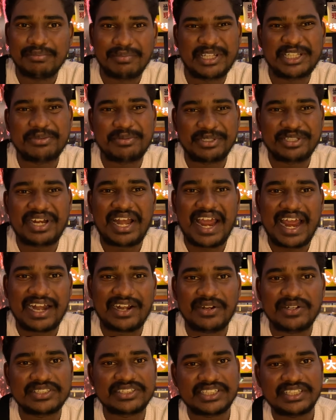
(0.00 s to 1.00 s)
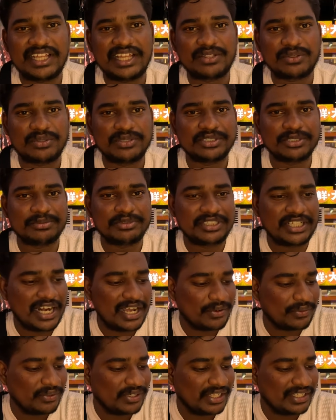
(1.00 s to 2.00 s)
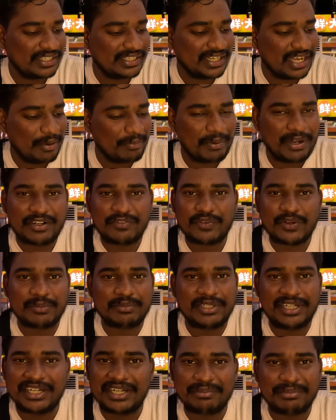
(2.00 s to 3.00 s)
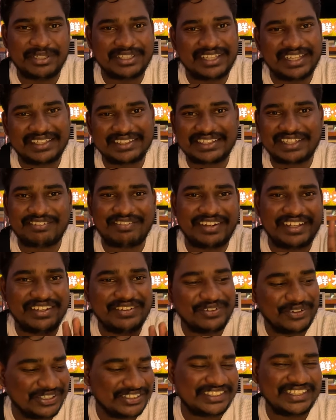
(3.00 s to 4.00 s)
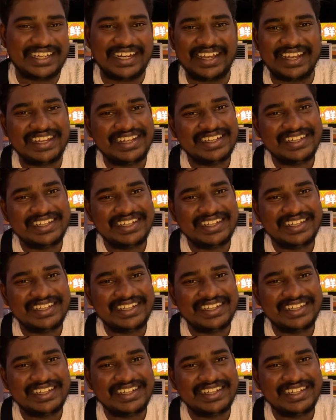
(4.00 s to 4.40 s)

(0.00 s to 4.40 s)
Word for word: మధ్య మధ్యలో యాడ్లు వస్తుంది అది కొంచెం చిరాకు ఉంటుంది అపార్ట్ ఫ్రమ్ దట్ మీద అంతా ఫ్రీ ఓసీనే